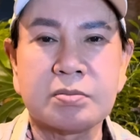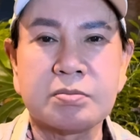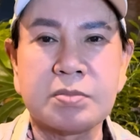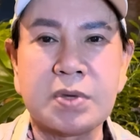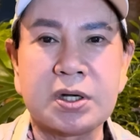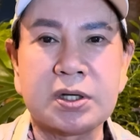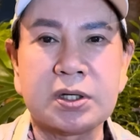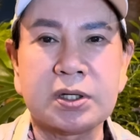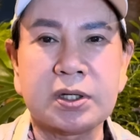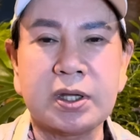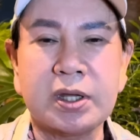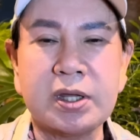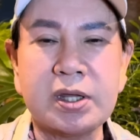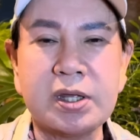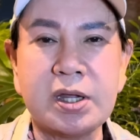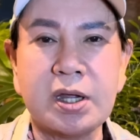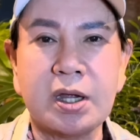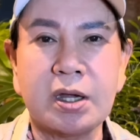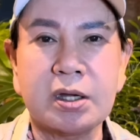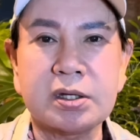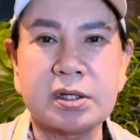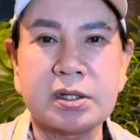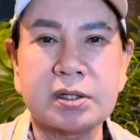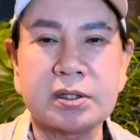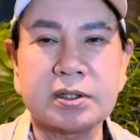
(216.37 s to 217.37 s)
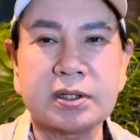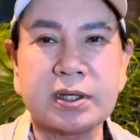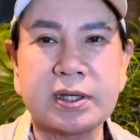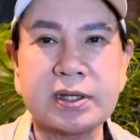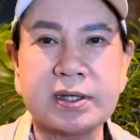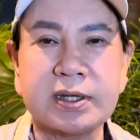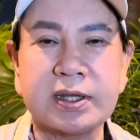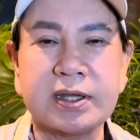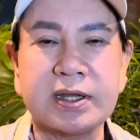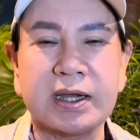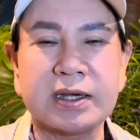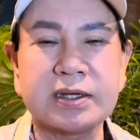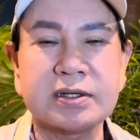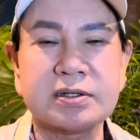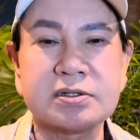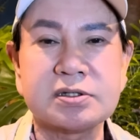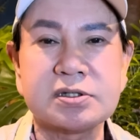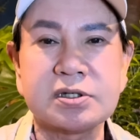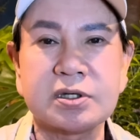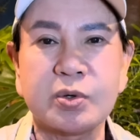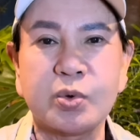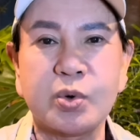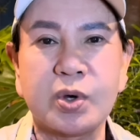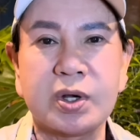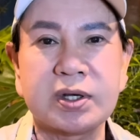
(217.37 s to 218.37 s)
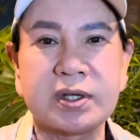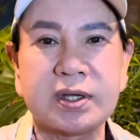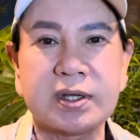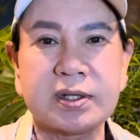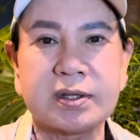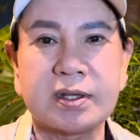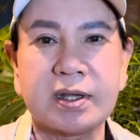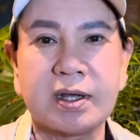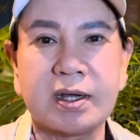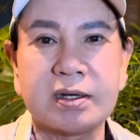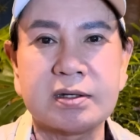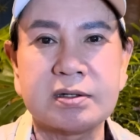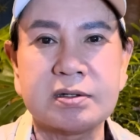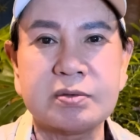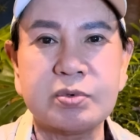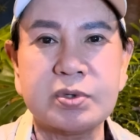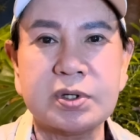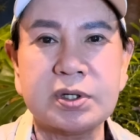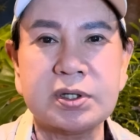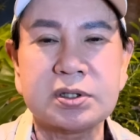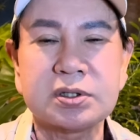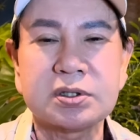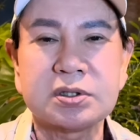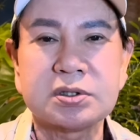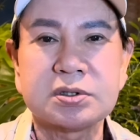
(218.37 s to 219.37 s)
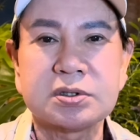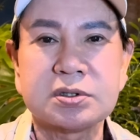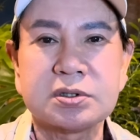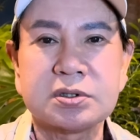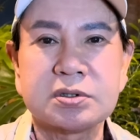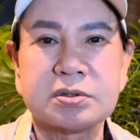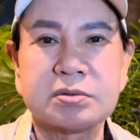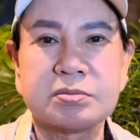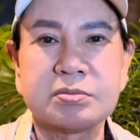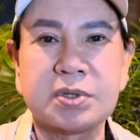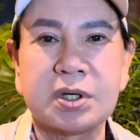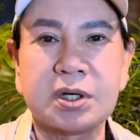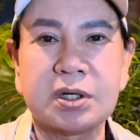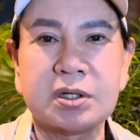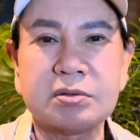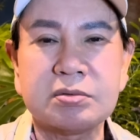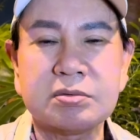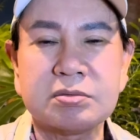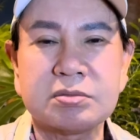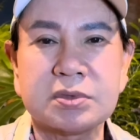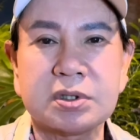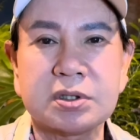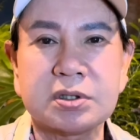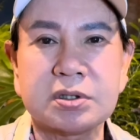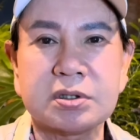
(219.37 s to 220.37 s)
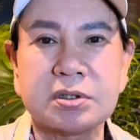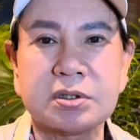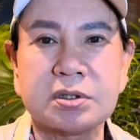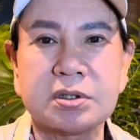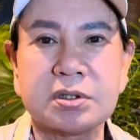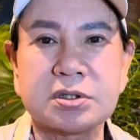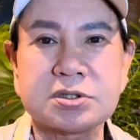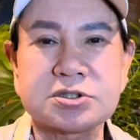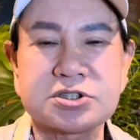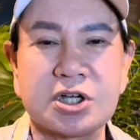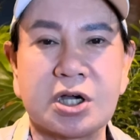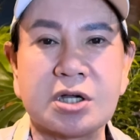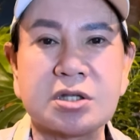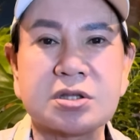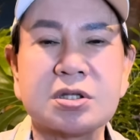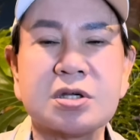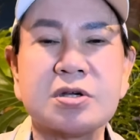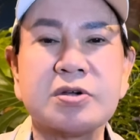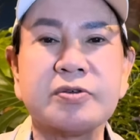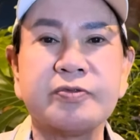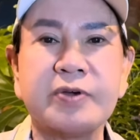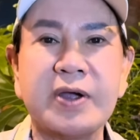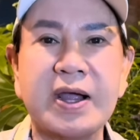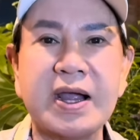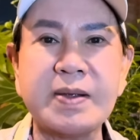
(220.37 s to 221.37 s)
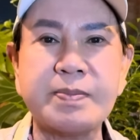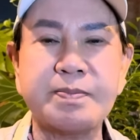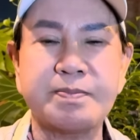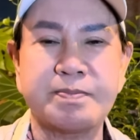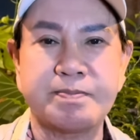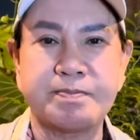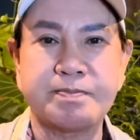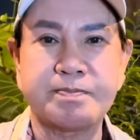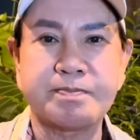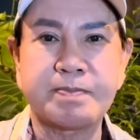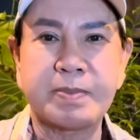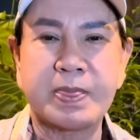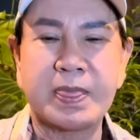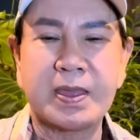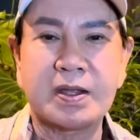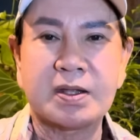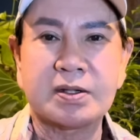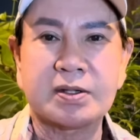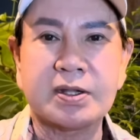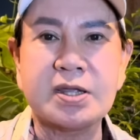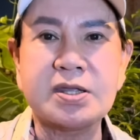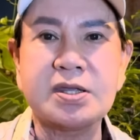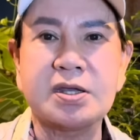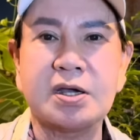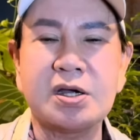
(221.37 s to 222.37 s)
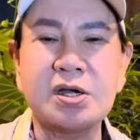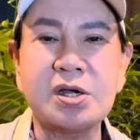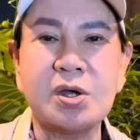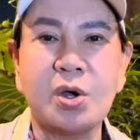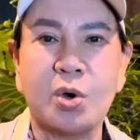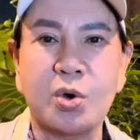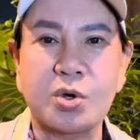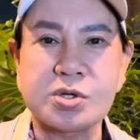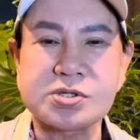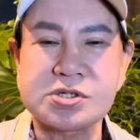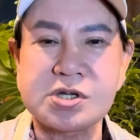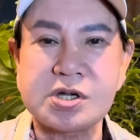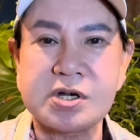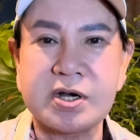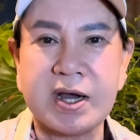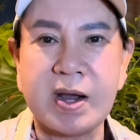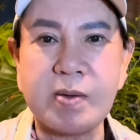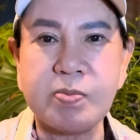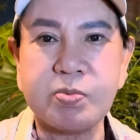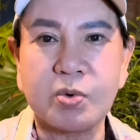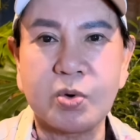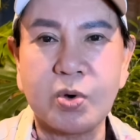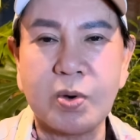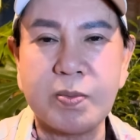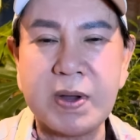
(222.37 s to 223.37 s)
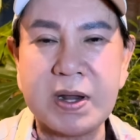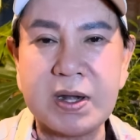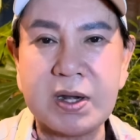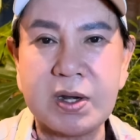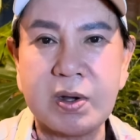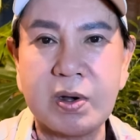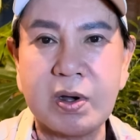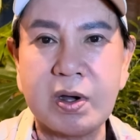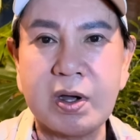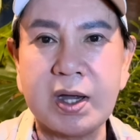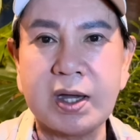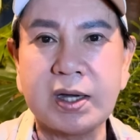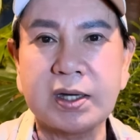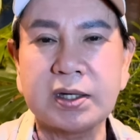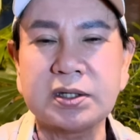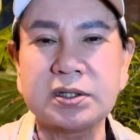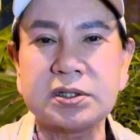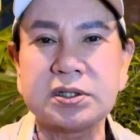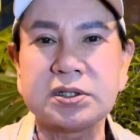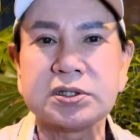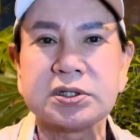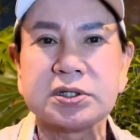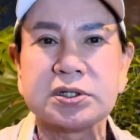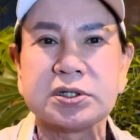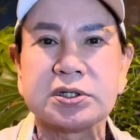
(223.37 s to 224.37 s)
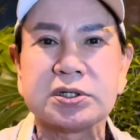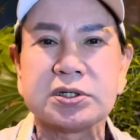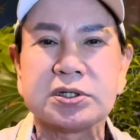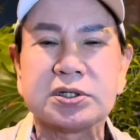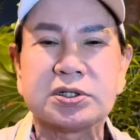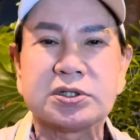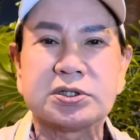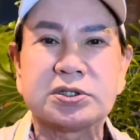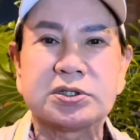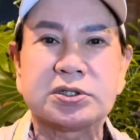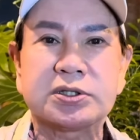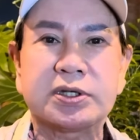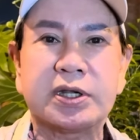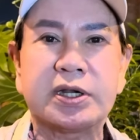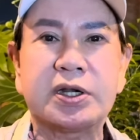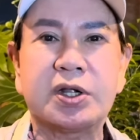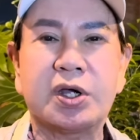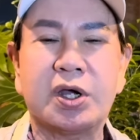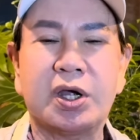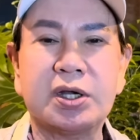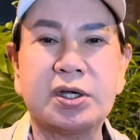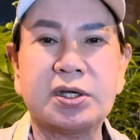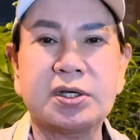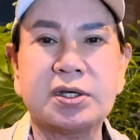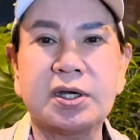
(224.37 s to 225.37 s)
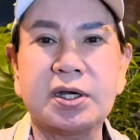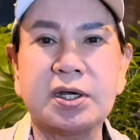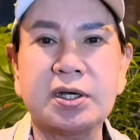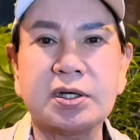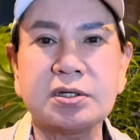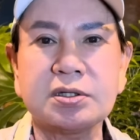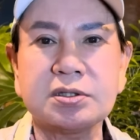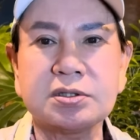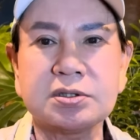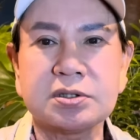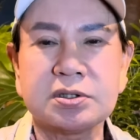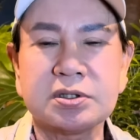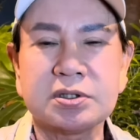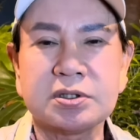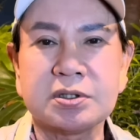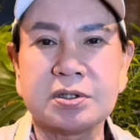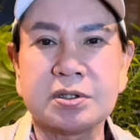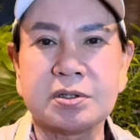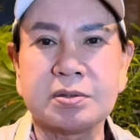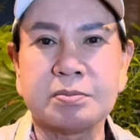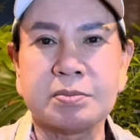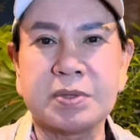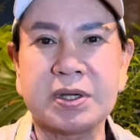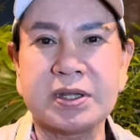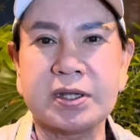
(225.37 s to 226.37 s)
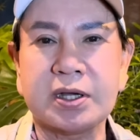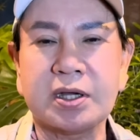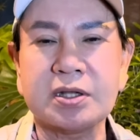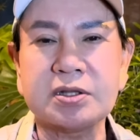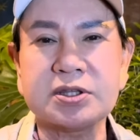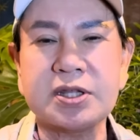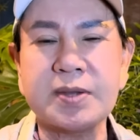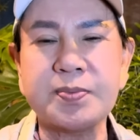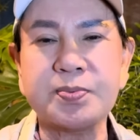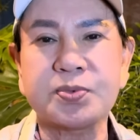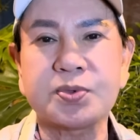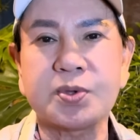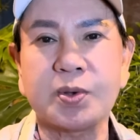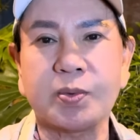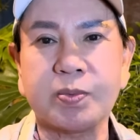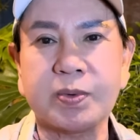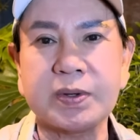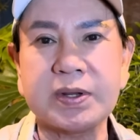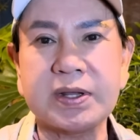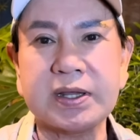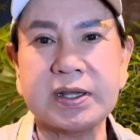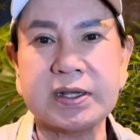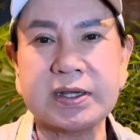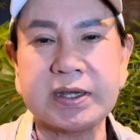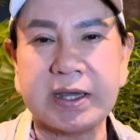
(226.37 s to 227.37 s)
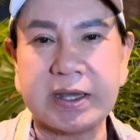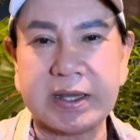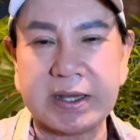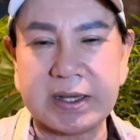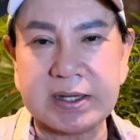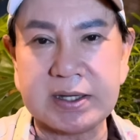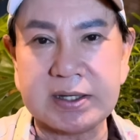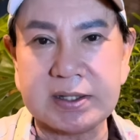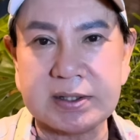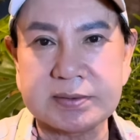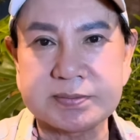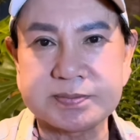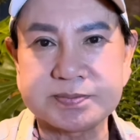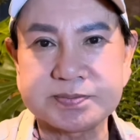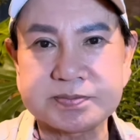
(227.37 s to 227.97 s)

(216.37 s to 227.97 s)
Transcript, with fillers: bên cái ờ, cái gì anh ưa quên hết tên đúng không bên sở tư pháp, sở tư pháp đã giữ hồ sơ gấp của bé Loan này nọ trơn mà vẫn tiếp tục đi kiện